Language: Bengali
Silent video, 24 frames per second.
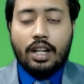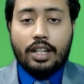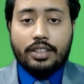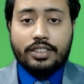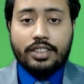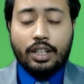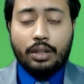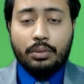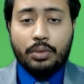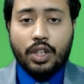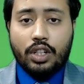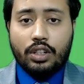
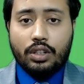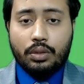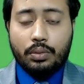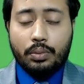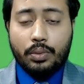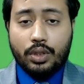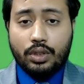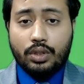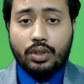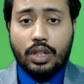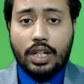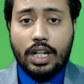আসসালামু আলাইকুম
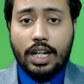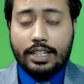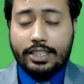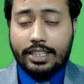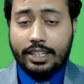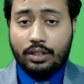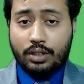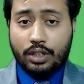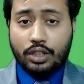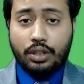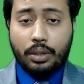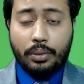বন্ধুরা
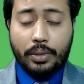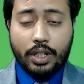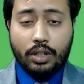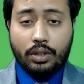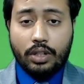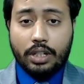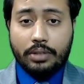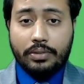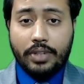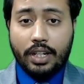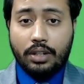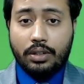আশা করি সবাই
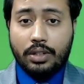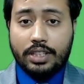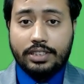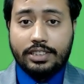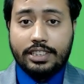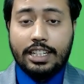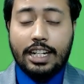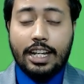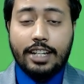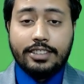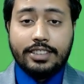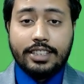অনেক ভালো
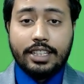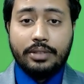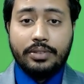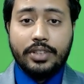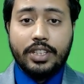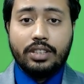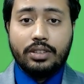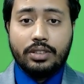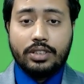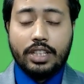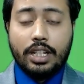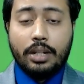আছেন আজকের
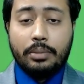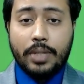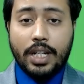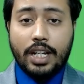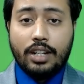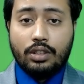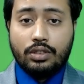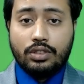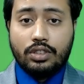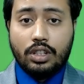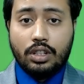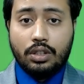ভিডিওতে আমরা
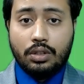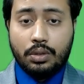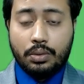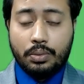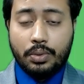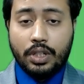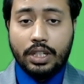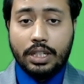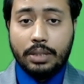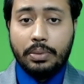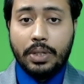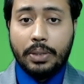আলোচনা করব
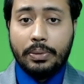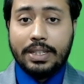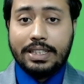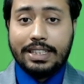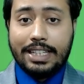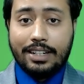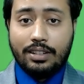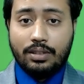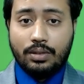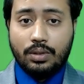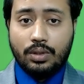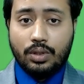কিভাবে
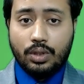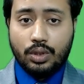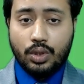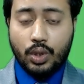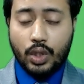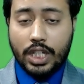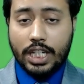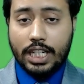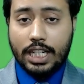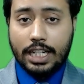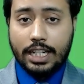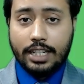তারুণ্য
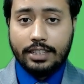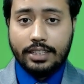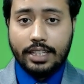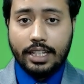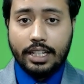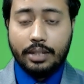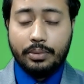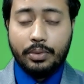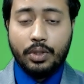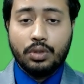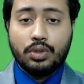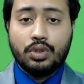ধরে রাখা
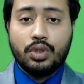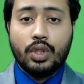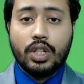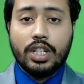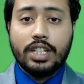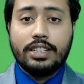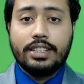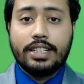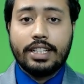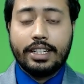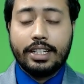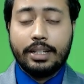যায় এবং
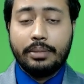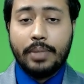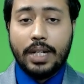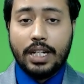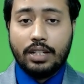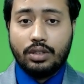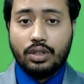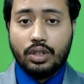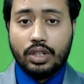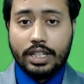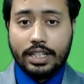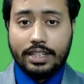শরীর থেকে
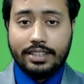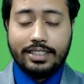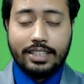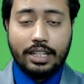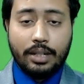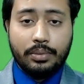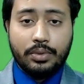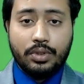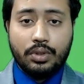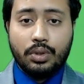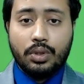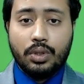বার্ধক্যের
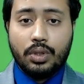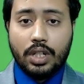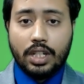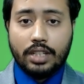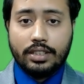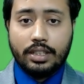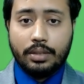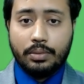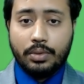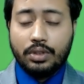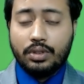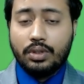ছাপ দূর করা
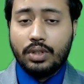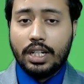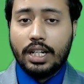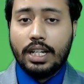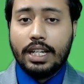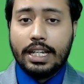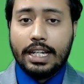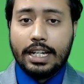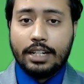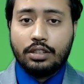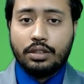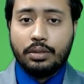যায় বন্ধুরা
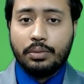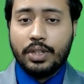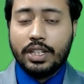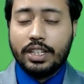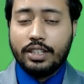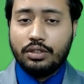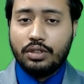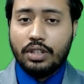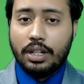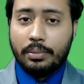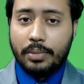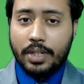এক সময়
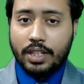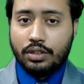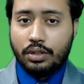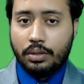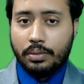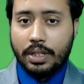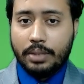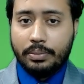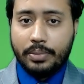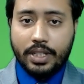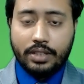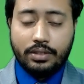কিন্তু আমরা
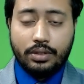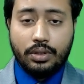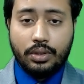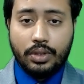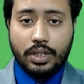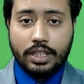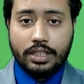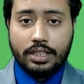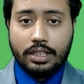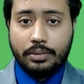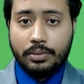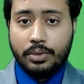সবাই বৃদ্ধ
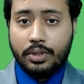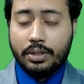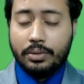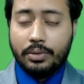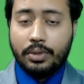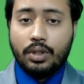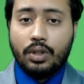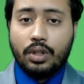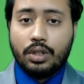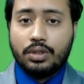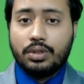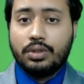হয়ে যাব
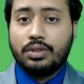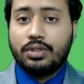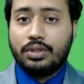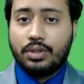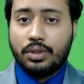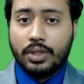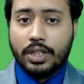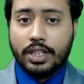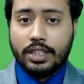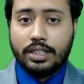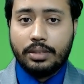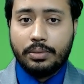এবং অসুস্থ
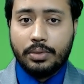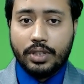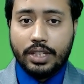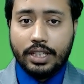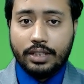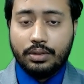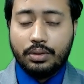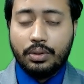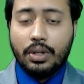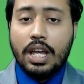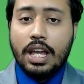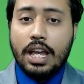হয়ে যাব
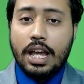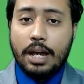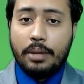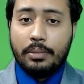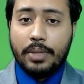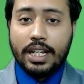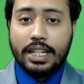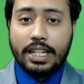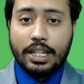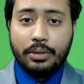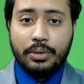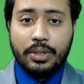কিন্তু
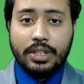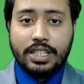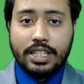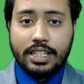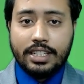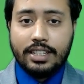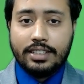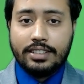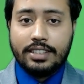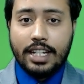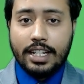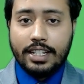আমরা কেউই
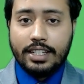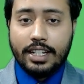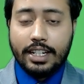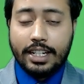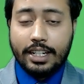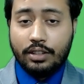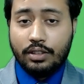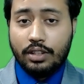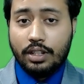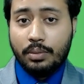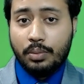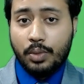সেটা চাই না
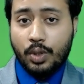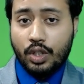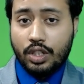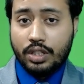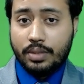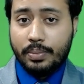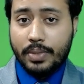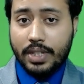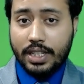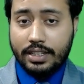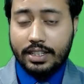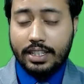কেননা বয়স
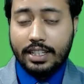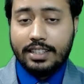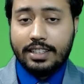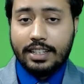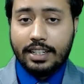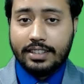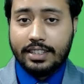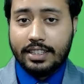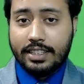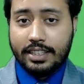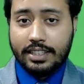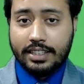বৃদ্ধির
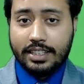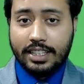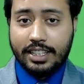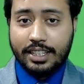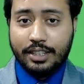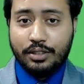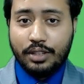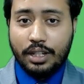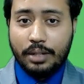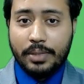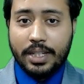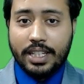সাথে সাথে
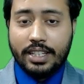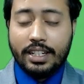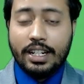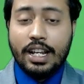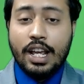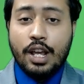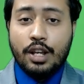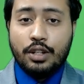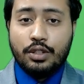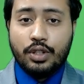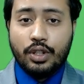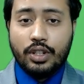কিন্তু আমাদের
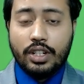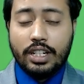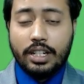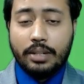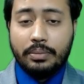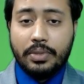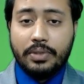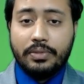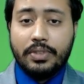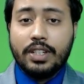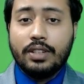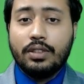শরীরে
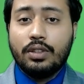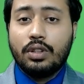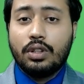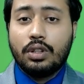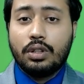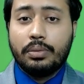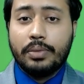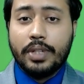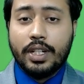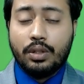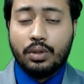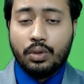বিভিন্ন
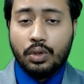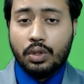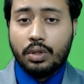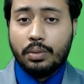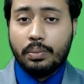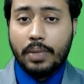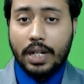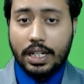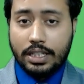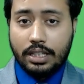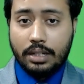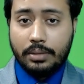রকমের রোগ
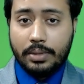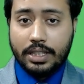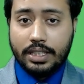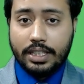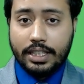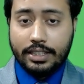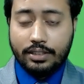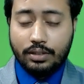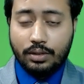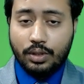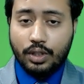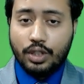বাসা বাঁধে
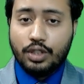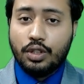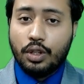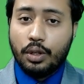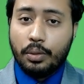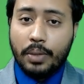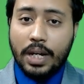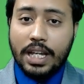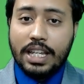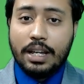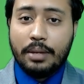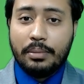এজন্যই
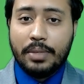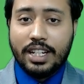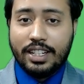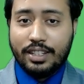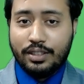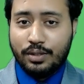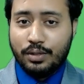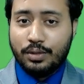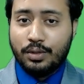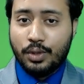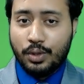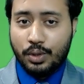সবাই আমরা
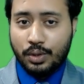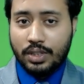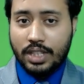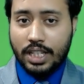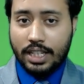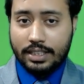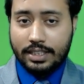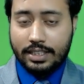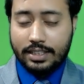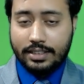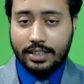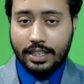কিন্তু তরুণ
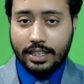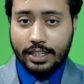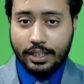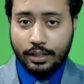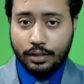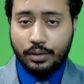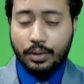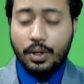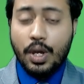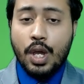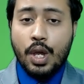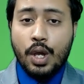থাকতে চাই
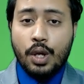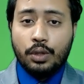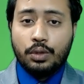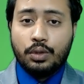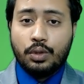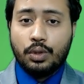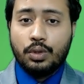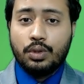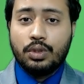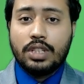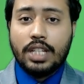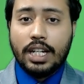কিন্তু
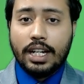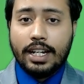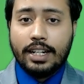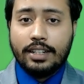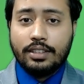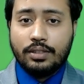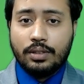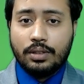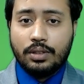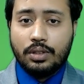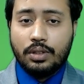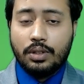তরুণ থাকার
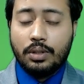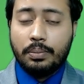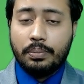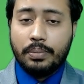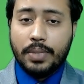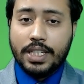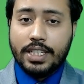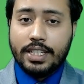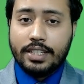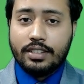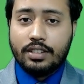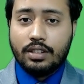জন্য
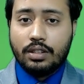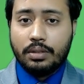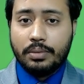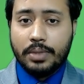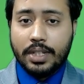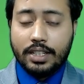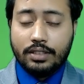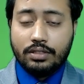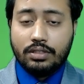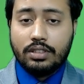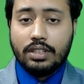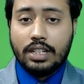বিশেষ
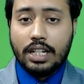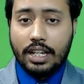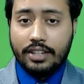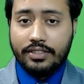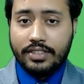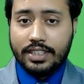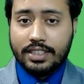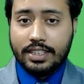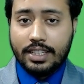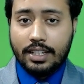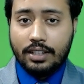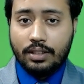রকমের কিছু
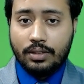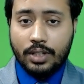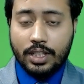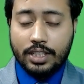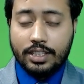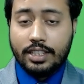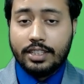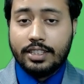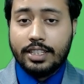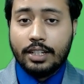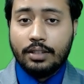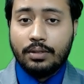লাইফস্টাইল
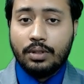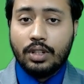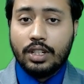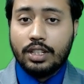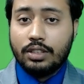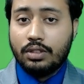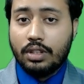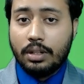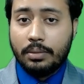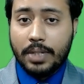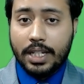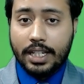রয়েছে সেগুলো
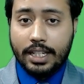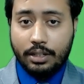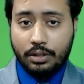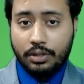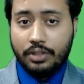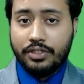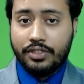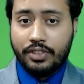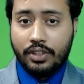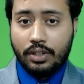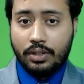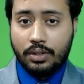কিন্তু আমরা
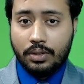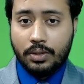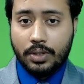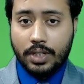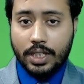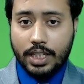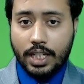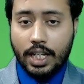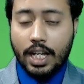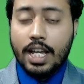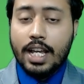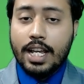কেউই ফলো
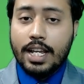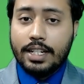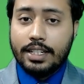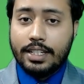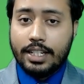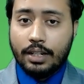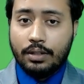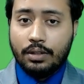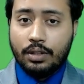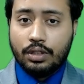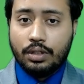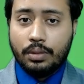করি না
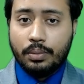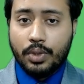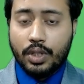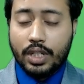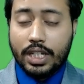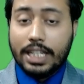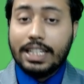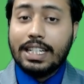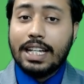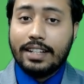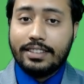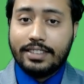সেগুলো
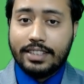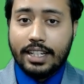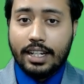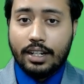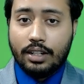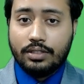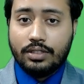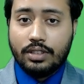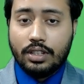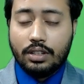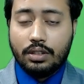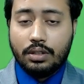সম্পর্কেই আজকে
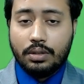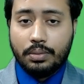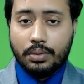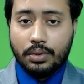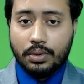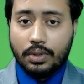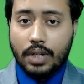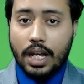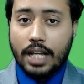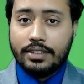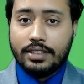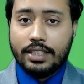আলোচনা করব
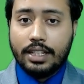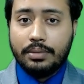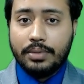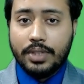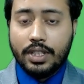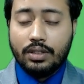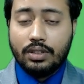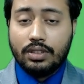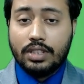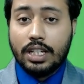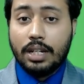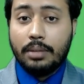আজকের
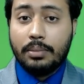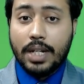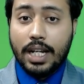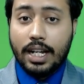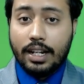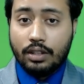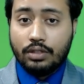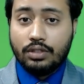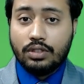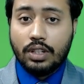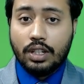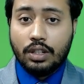ভিডিওতে আমরা
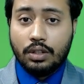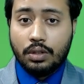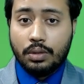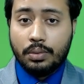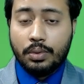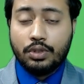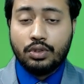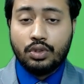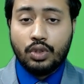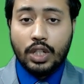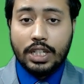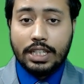আলোচনা করব
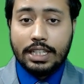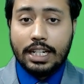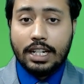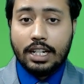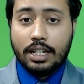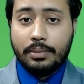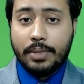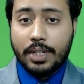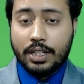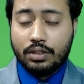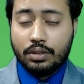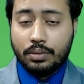ছয়টা
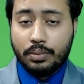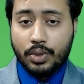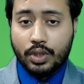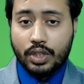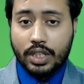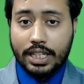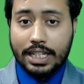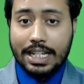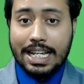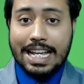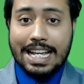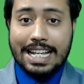খাবার
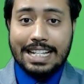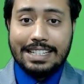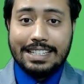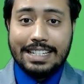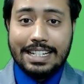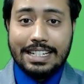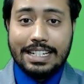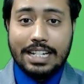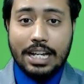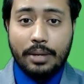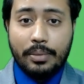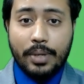সম্পর্কে
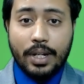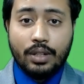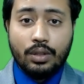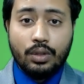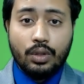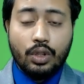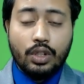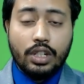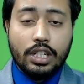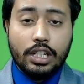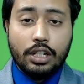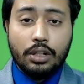যেই
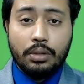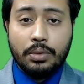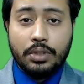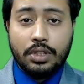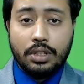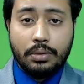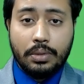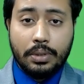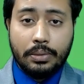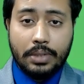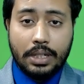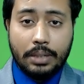খাবারগুলো
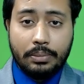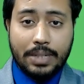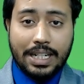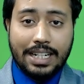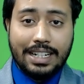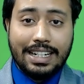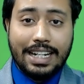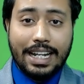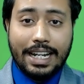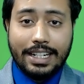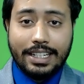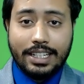নিয়মিতভাবে আপনার
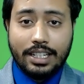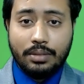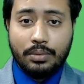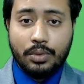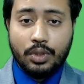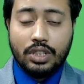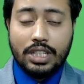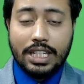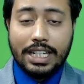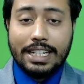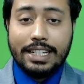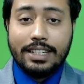ডায়েটের
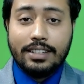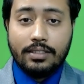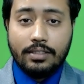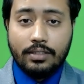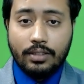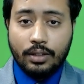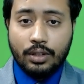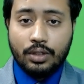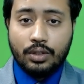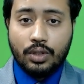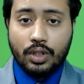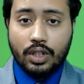মধ্যে
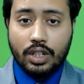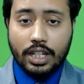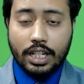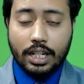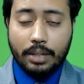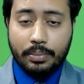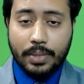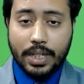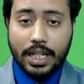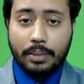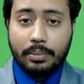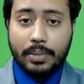ইনক্লুড করলে
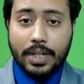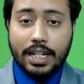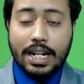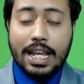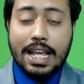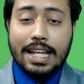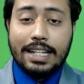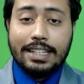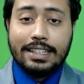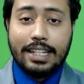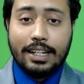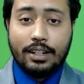আপনি আপনার
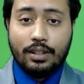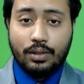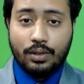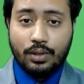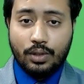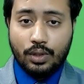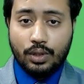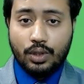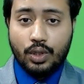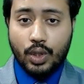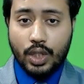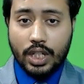
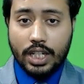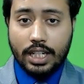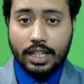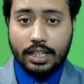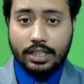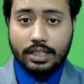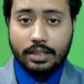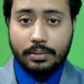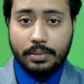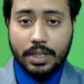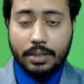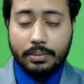তারুণ্য ধরে
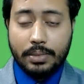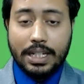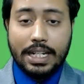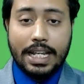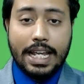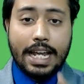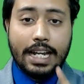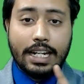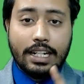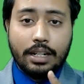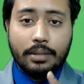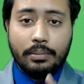রাখতে পারবেন
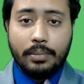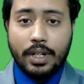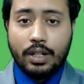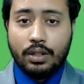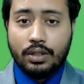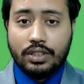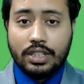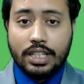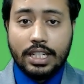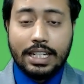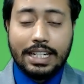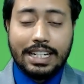এক নাম্বার
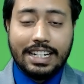হচ্ছে